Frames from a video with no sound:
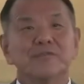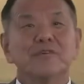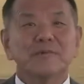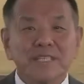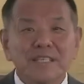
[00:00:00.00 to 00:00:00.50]

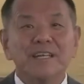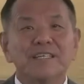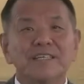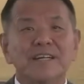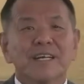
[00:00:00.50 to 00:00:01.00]
我们今天也
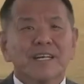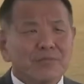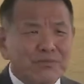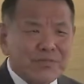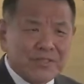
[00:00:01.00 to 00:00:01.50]
是，
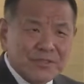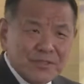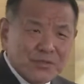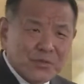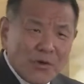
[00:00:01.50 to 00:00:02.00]
不是去
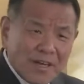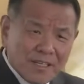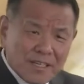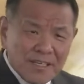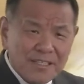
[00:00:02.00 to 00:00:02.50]
抓
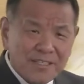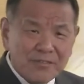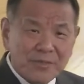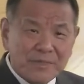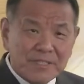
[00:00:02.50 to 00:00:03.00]
那个，哎，
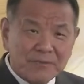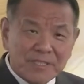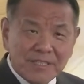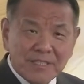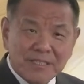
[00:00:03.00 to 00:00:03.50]
我们怎么
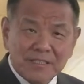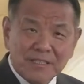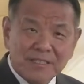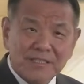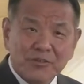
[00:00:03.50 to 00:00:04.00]
宪政的
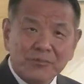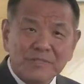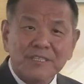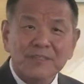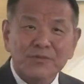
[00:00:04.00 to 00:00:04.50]
结构不
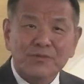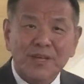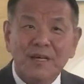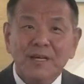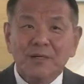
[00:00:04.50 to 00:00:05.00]
清楚了？